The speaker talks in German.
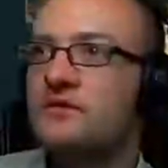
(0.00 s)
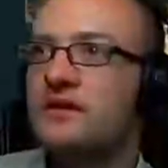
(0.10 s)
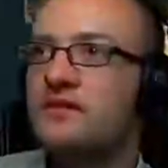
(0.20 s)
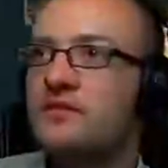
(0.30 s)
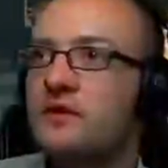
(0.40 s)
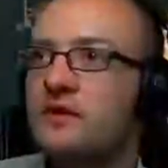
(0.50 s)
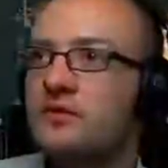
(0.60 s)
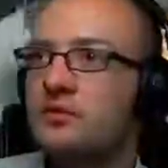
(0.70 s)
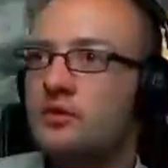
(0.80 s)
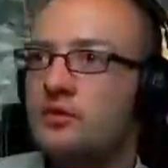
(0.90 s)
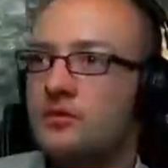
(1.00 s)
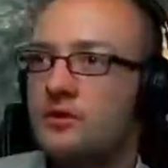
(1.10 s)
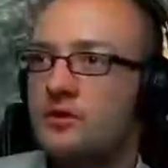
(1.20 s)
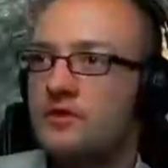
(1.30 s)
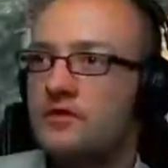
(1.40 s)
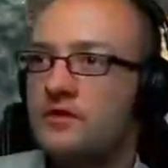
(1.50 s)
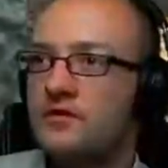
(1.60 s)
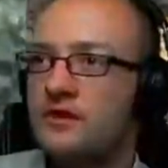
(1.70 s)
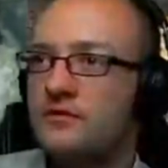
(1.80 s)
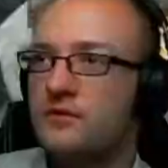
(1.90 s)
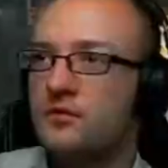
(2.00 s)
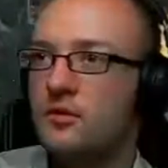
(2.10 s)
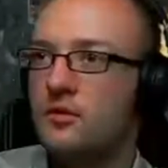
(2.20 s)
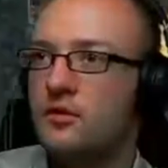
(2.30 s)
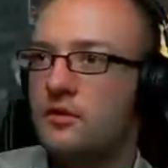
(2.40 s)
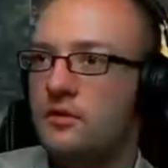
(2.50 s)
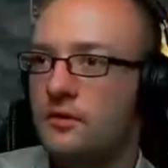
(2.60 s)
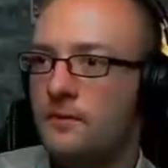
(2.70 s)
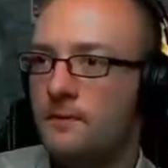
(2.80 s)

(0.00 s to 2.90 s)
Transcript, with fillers: Souls 1 immer ganz gut. Da konnte man über viele Sachen einfach rüberrollen.